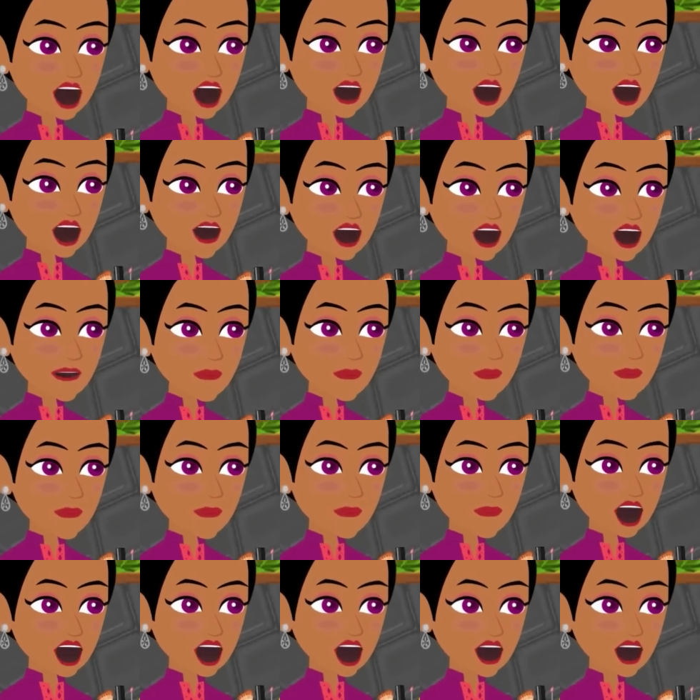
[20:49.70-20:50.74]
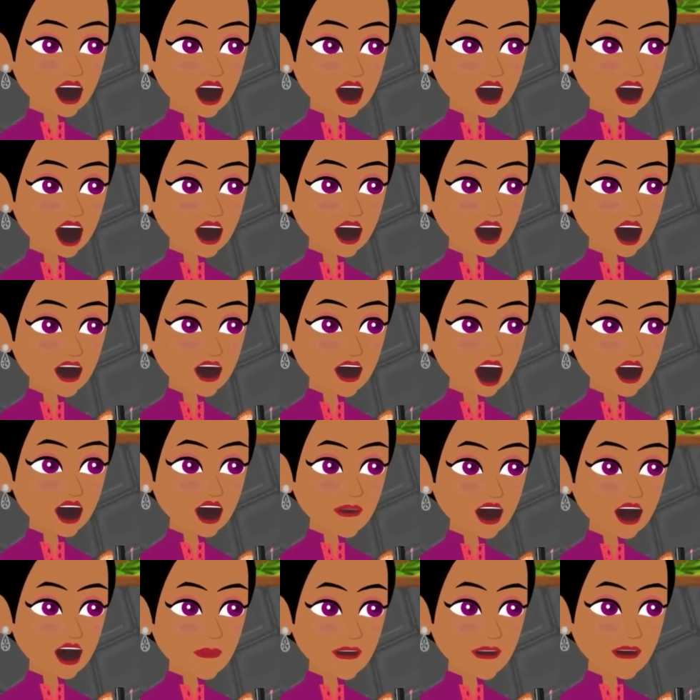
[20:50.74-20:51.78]
गुड़िया ये लहंगा और
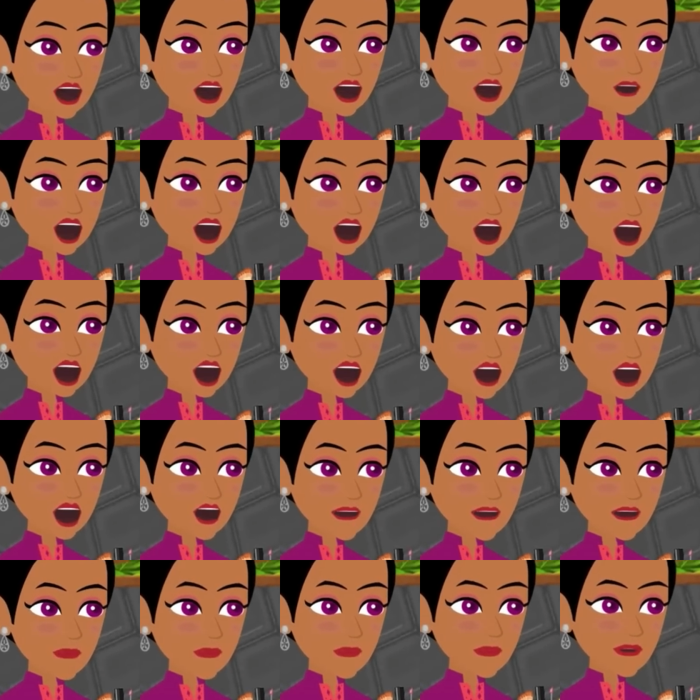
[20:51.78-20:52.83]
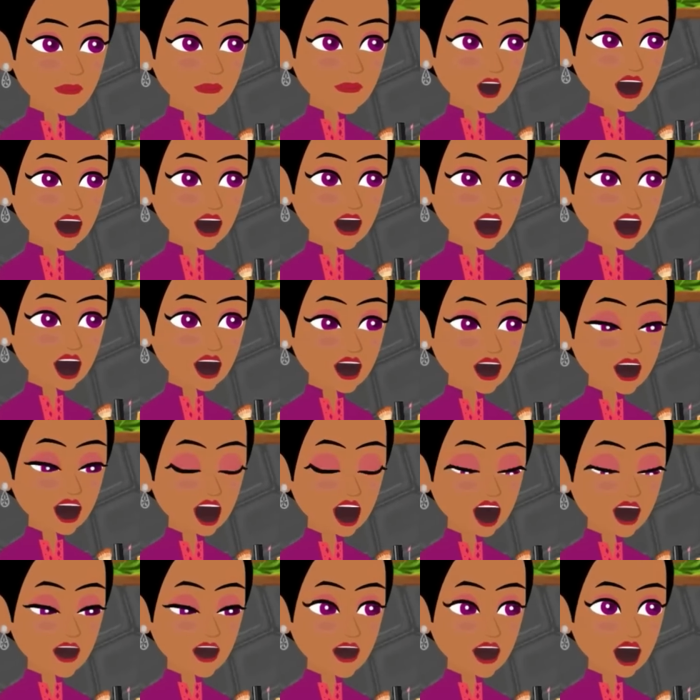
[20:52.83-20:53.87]
मेकअप जादुई है और ये
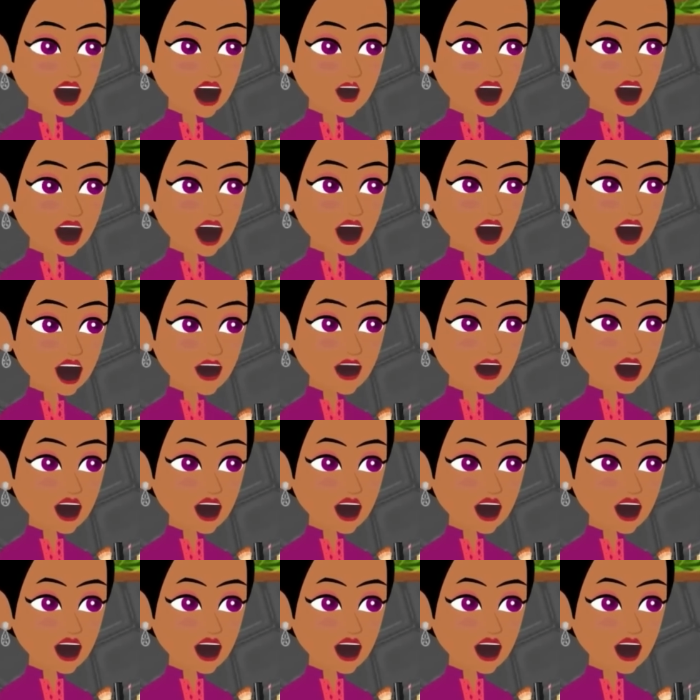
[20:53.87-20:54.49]
हमें जादुई